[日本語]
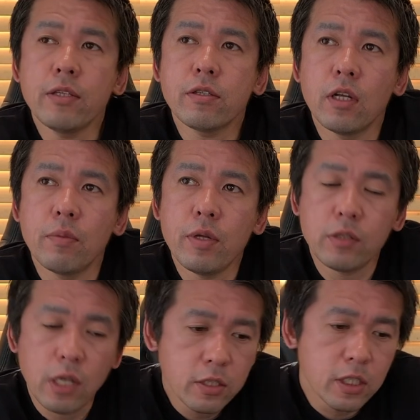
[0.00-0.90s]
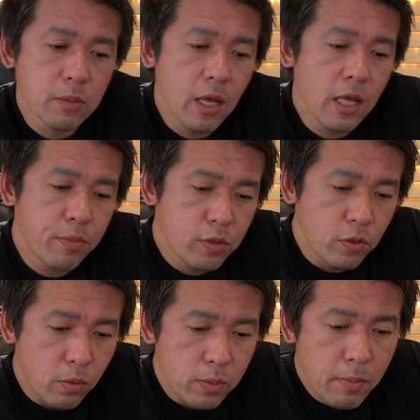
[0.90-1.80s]
好きなビールね、
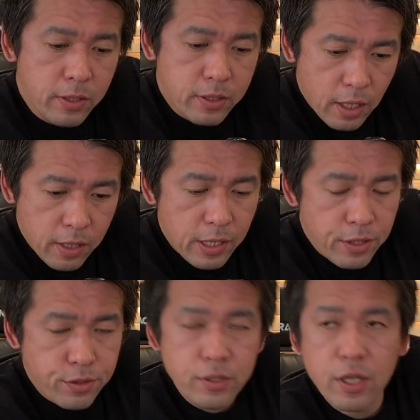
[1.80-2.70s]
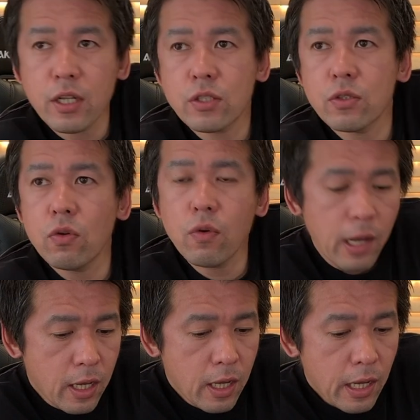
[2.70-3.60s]
シメイブルーを飲みました。断酒生活の方
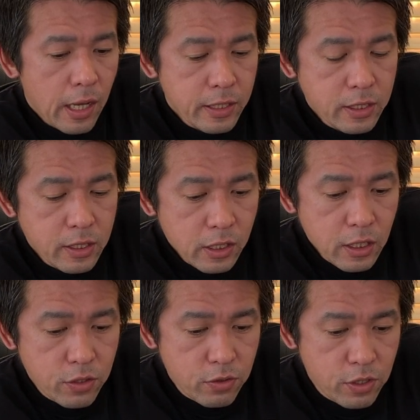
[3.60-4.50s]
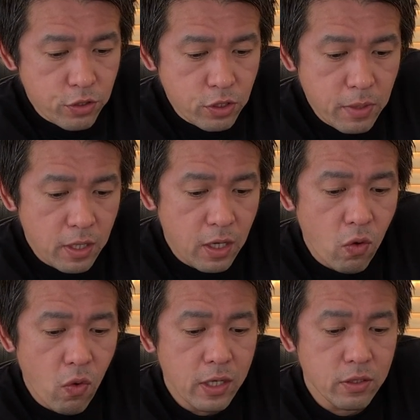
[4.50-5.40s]
は明日でじゅうに週目が
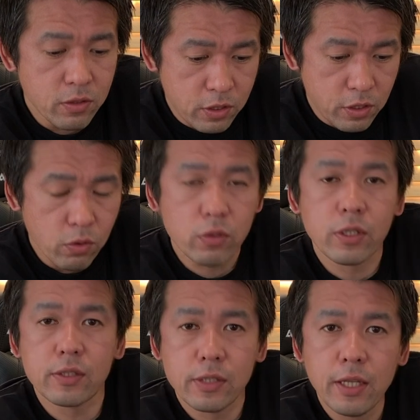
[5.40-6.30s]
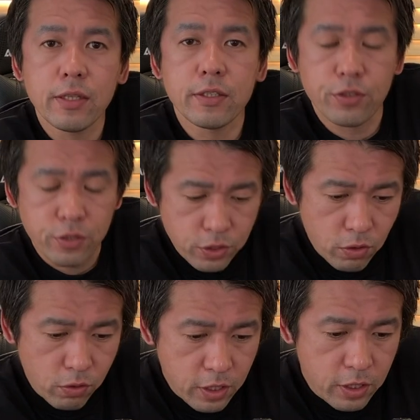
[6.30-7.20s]
終わりっていうところですね。順
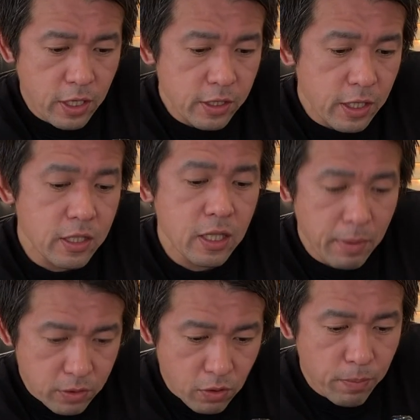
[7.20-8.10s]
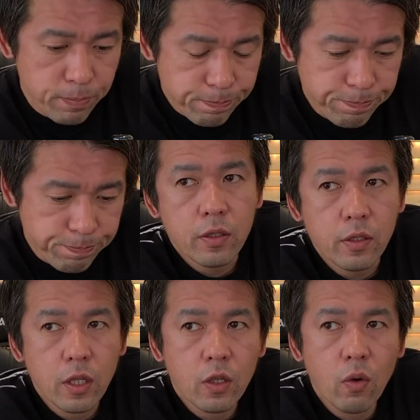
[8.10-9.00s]
調にできてますと。
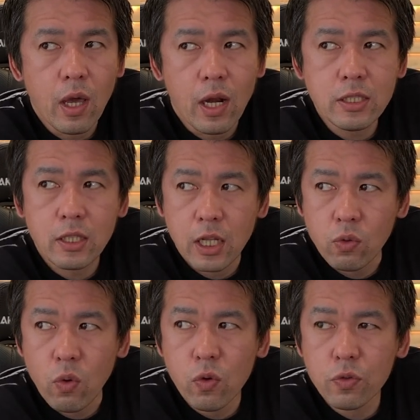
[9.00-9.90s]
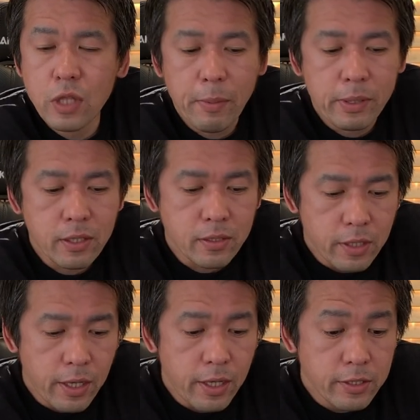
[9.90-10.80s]
で、今日話したねトークテーマです
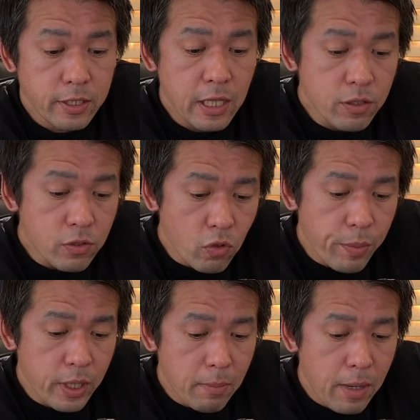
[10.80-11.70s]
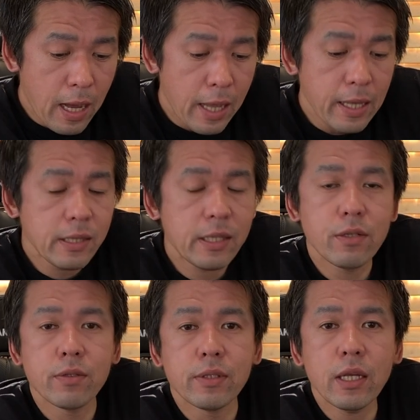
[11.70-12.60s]
ね、自宅飲みがまあ流行って
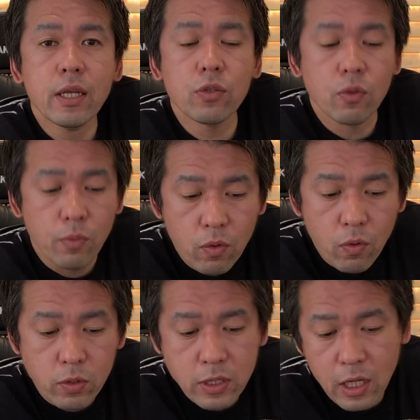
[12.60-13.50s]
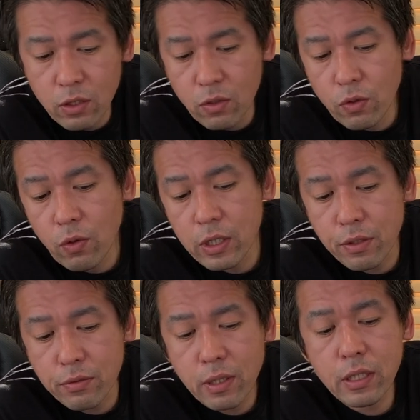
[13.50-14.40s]
るんだけども、お酒の量が
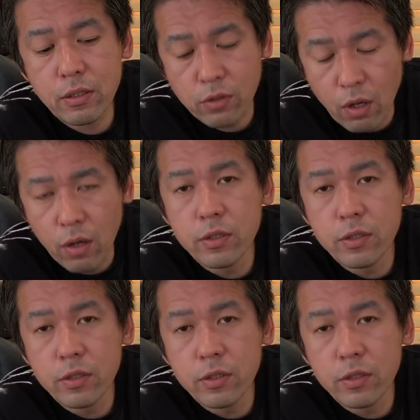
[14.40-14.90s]
ね増えてると、